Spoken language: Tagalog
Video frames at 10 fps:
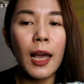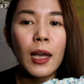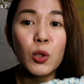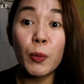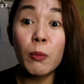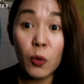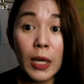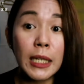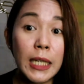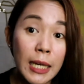uh, super
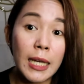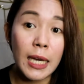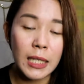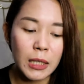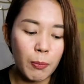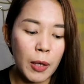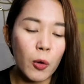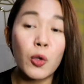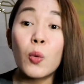mura niya guys, pero